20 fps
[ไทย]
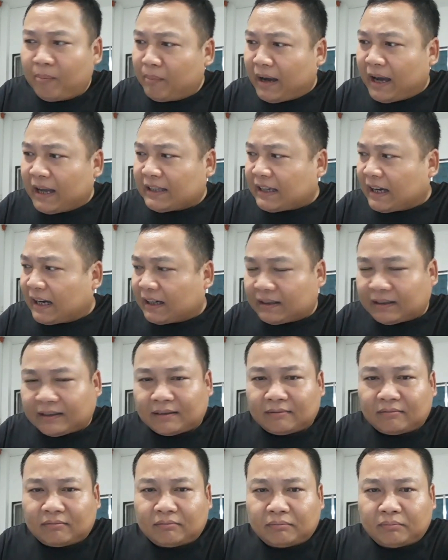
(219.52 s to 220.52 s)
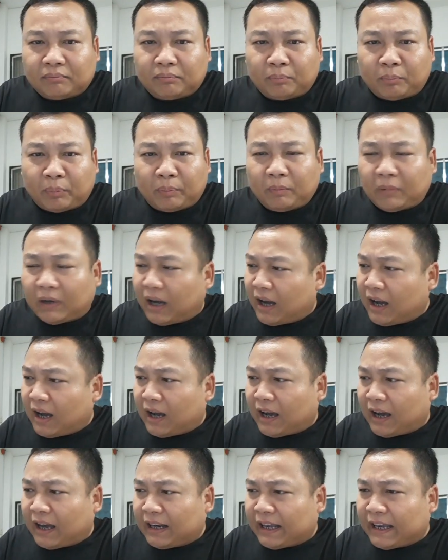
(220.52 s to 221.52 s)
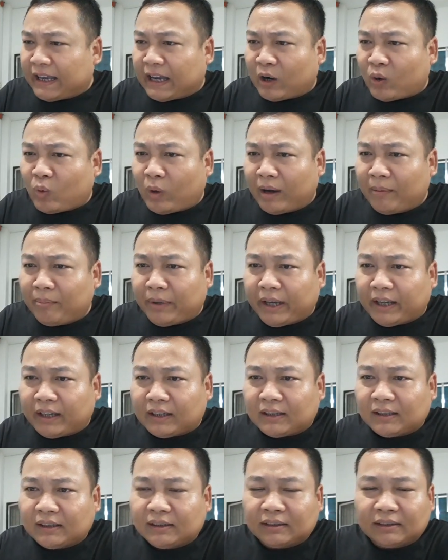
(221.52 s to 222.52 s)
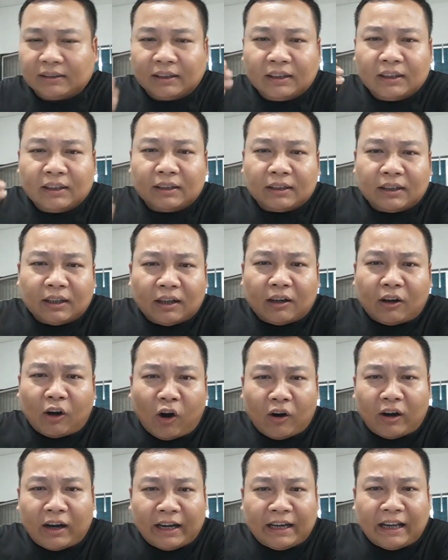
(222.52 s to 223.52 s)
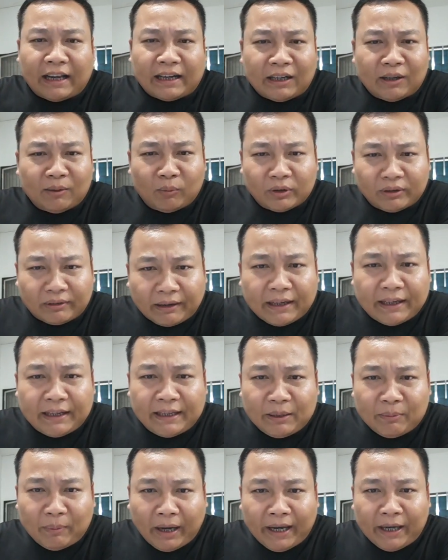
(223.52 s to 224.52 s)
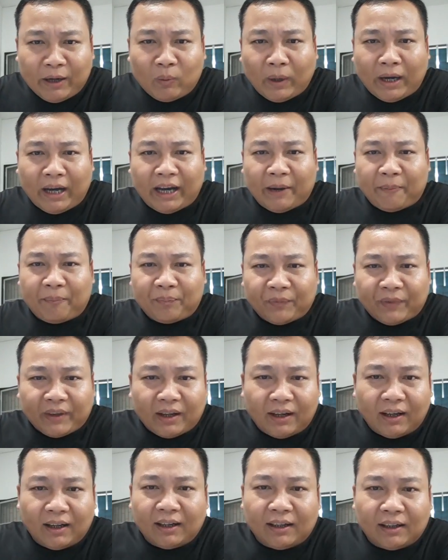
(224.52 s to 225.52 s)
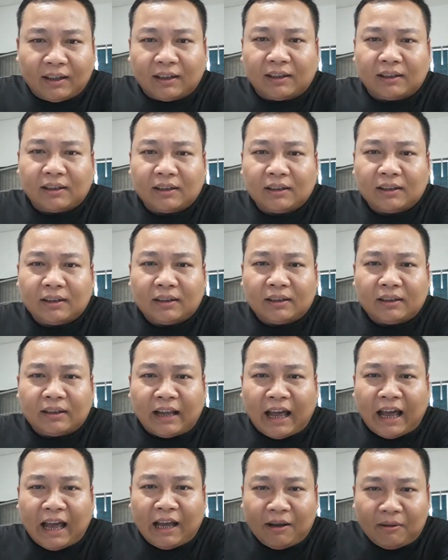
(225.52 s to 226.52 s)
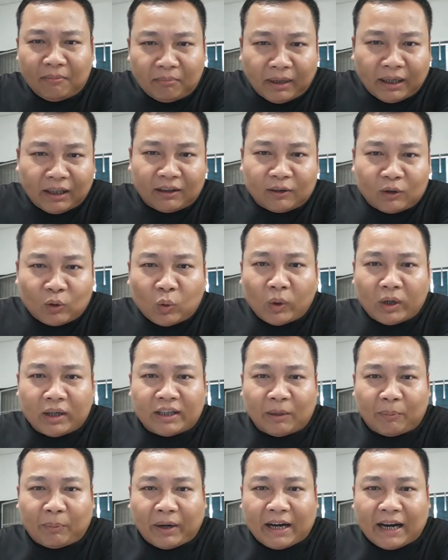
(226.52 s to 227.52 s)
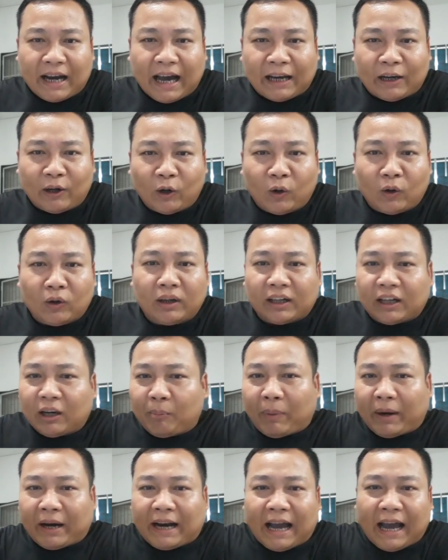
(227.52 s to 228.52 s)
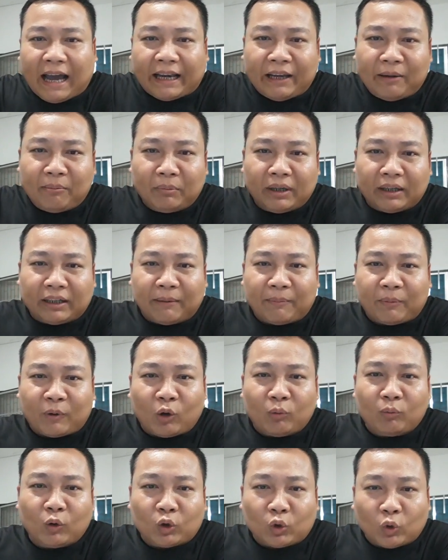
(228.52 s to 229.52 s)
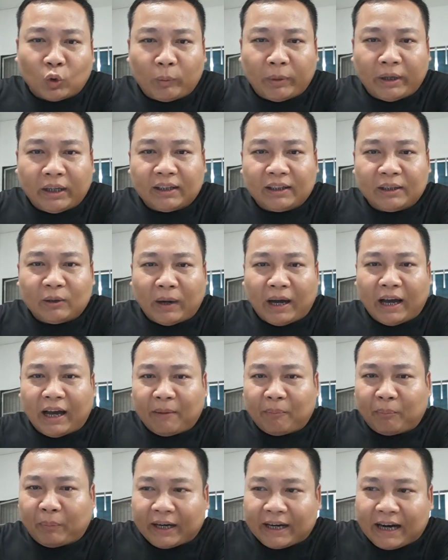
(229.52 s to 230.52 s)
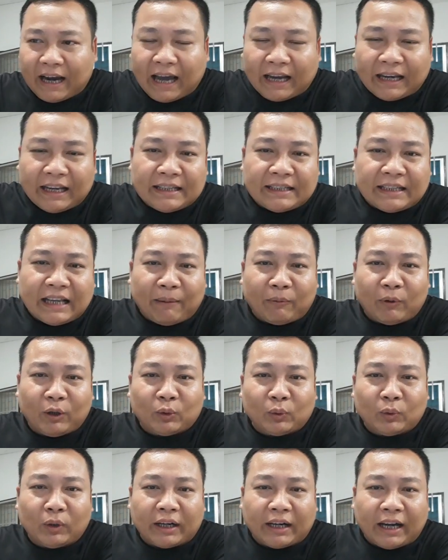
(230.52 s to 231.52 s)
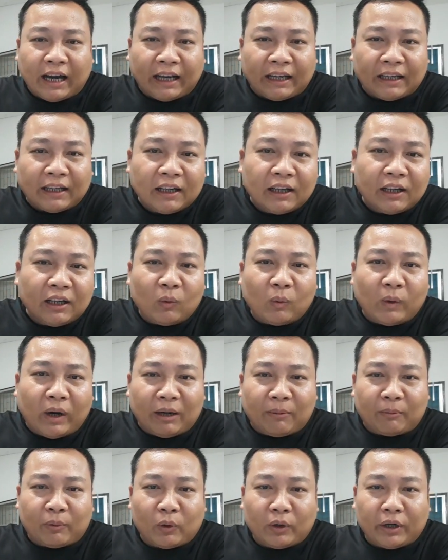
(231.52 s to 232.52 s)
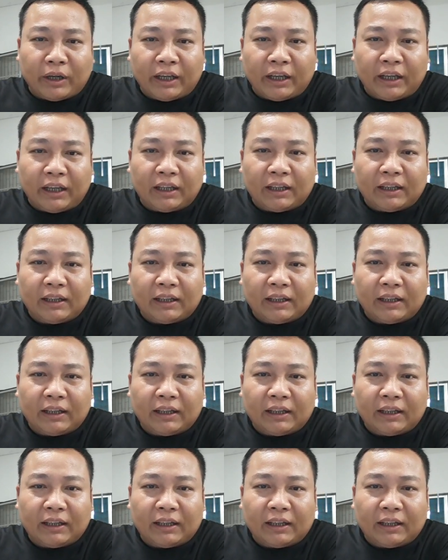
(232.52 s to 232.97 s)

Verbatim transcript: มาจากออะไรอะความเห็นคือของคณะรัฐมนตรีดีไหมว่า เออ นะ มันควรจะประกาศลงแล้วก็ประกาศให้เหมือนกับกรมอุตุไปเลยว่าประกาศให้ทราบโดยทั่วกันวันพรุ่งนี้